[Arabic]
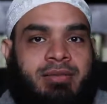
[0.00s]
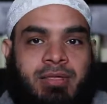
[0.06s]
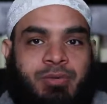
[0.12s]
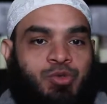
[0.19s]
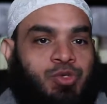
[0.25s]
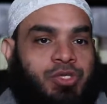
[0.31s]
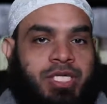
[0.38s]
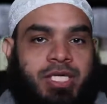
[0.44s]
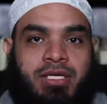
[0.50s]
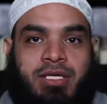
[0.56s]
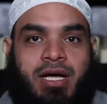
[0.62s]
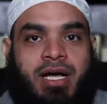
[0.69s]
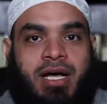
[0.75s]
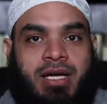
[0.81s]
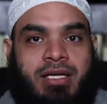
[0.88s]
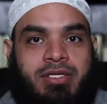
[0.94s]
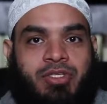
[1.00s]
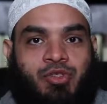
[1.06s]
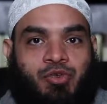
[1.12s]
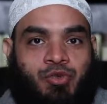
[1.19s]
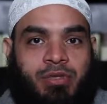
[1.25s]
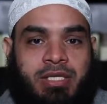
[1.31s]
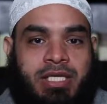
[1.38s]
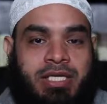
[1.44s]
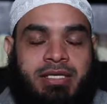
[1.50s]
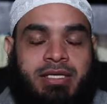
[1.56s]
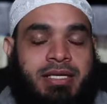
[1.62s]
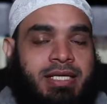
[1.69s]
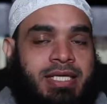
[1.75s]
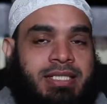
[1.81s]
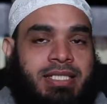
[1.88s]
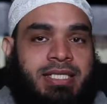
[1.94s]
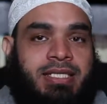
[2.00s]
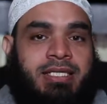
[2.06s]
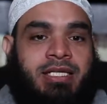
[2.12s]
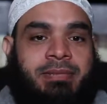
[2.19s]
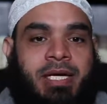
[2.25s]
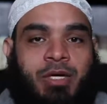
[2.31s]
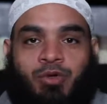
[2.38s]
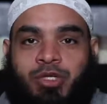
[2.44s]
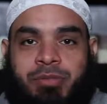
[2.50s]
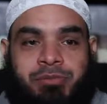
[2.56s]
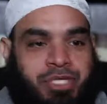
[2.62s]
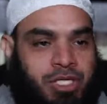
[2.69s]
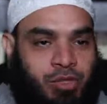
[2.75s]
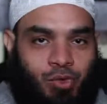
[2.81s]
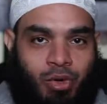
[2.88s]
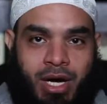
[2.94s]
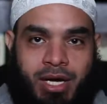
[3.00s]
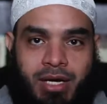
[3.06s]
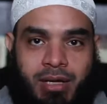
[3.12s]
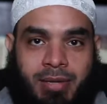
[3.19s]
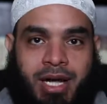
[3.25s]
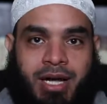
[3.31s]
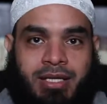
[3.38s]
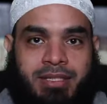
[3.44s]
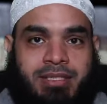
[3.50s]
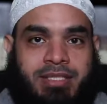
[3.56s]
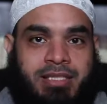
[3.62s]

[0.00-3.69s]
مبسوطين خالص لدرجه ان بقوا يميلوا على بعض